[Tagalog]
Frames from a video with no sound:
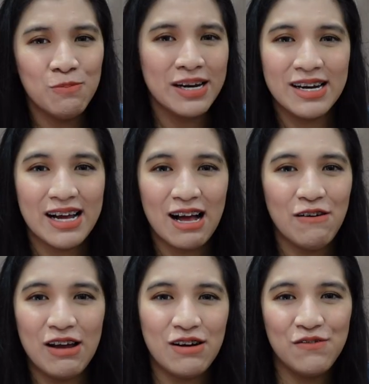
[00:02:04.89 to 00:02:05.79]
pa rin nagagawa
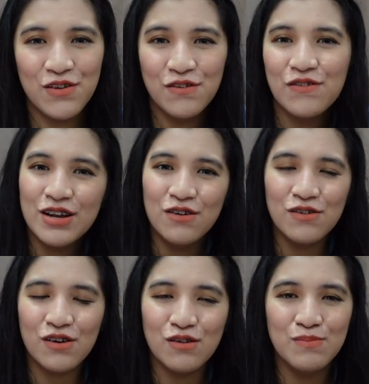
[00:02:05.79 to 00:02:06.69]
yung review video
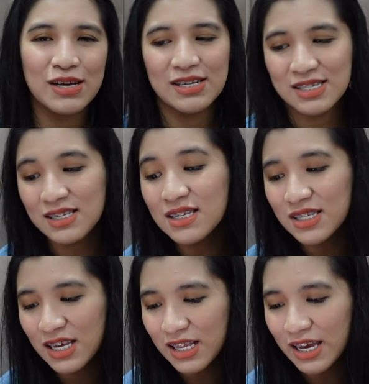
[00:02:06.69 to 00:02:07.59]
ko because this is
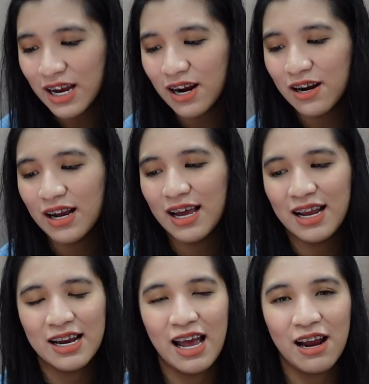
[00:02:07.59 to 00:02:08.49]
skincare
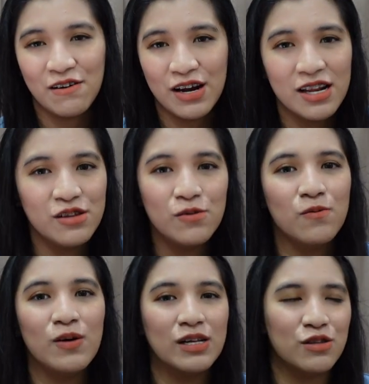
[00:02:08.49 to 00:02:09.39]
and I really don't
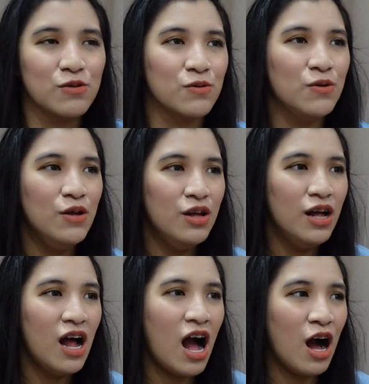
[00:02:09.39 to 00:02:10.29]
want to
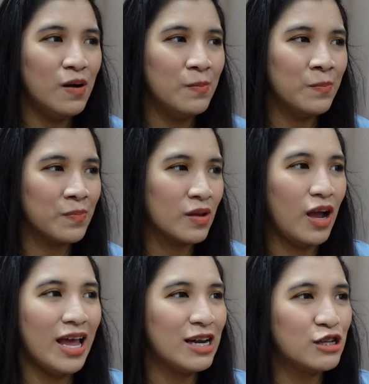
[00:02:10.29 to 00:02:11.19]
um,
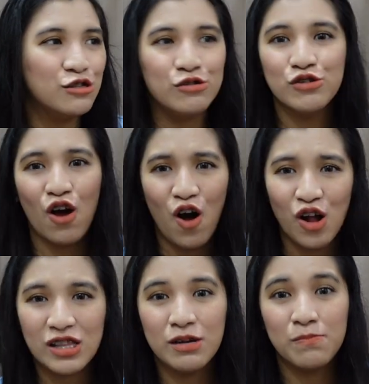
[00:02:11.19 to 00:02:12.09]
include
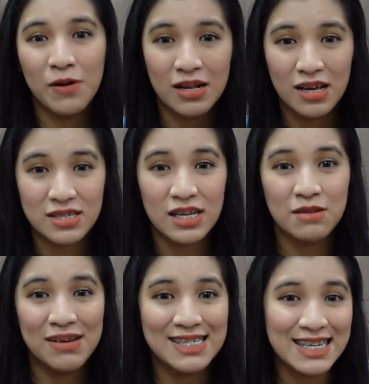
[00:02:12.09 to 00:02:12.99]
all the products in
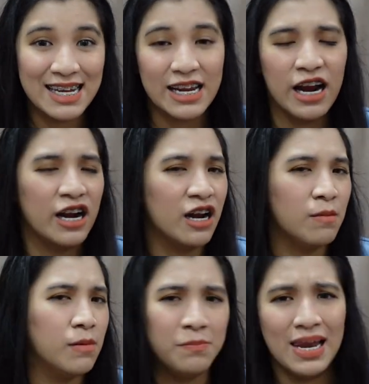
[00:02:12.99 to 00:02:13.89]
my skincare na
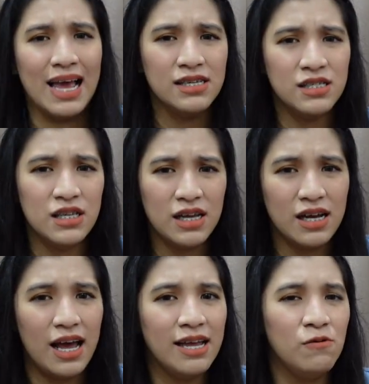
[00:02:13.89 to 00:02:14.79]
mabilis
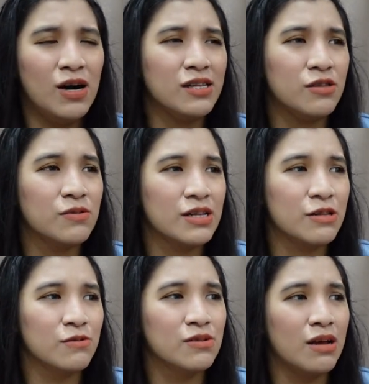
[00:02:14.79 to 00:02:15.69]
I want to
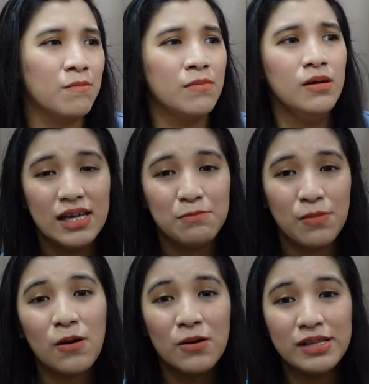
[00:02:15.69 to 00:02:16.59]
include them
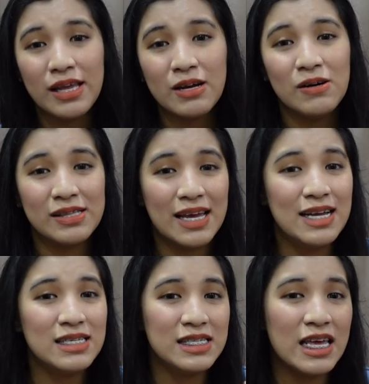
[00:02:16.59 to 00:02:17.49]
pa konti-konti
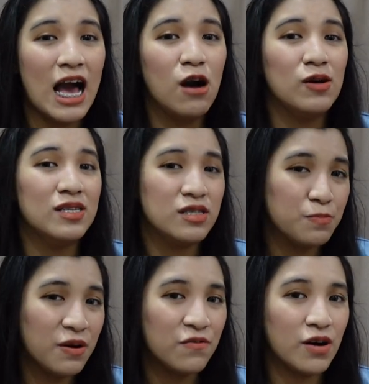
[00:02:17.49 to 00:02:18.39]
and see how its
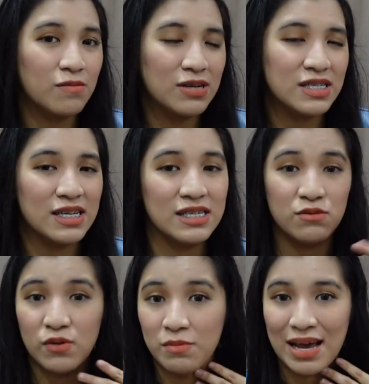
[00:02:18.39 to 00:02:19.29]
performance
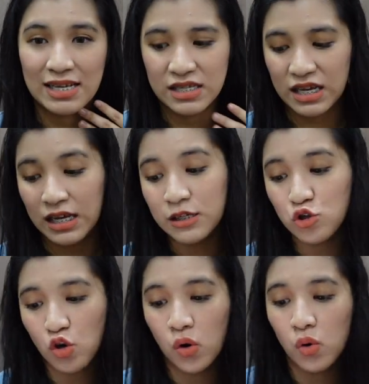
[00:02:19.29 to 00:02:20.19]
is with my skin.
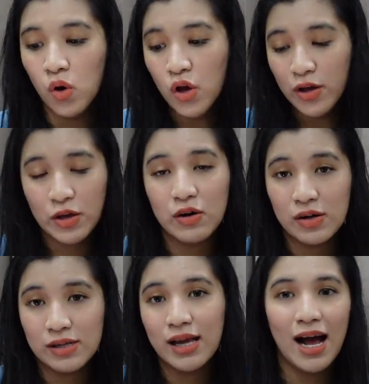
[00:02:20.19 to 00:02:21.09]
So,
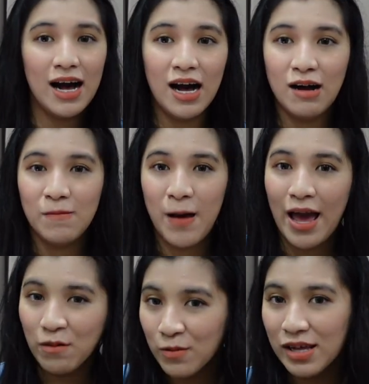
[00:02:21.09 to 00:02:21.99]
yun. Um,
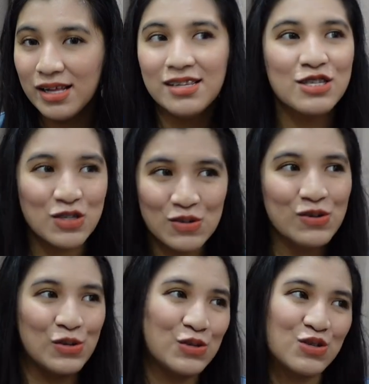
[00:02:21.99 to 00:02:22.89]
I will
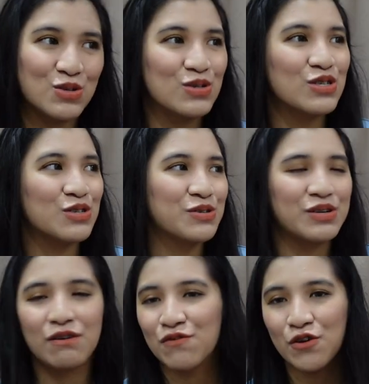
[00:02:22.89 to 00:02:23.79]
soon, soon, soon
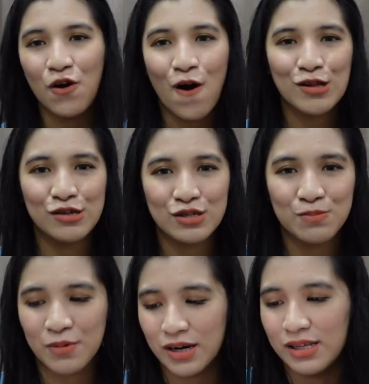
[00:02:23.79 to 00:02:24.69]
review all those
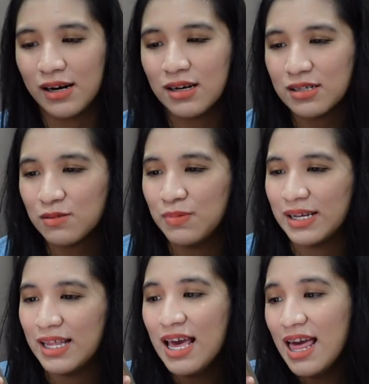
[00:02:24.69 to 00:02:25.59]
products.
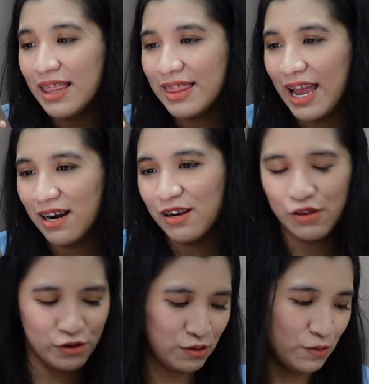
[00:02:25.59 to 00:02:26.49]
But there,
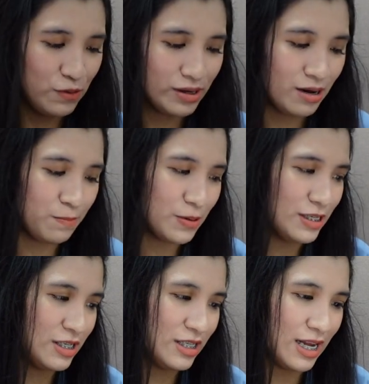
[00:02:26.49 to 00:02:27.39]
yun yung unang
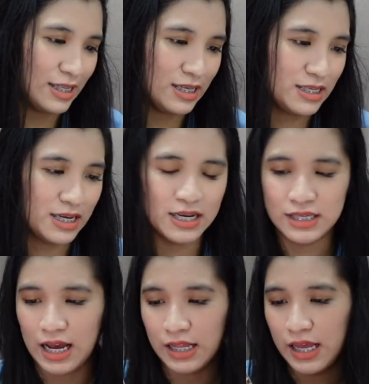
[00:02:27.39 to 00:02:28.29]
purchase natin sa
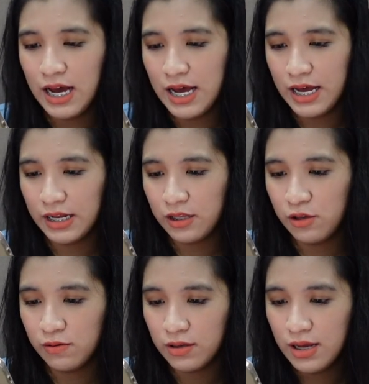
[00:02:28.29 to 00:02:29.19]
Lazada. And
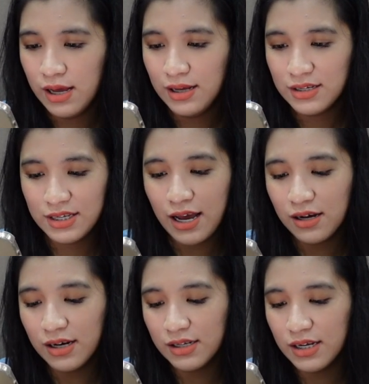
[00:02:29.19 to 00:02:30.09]
yung
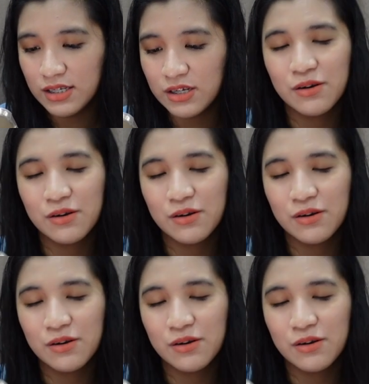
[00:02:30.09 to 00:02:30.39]
second is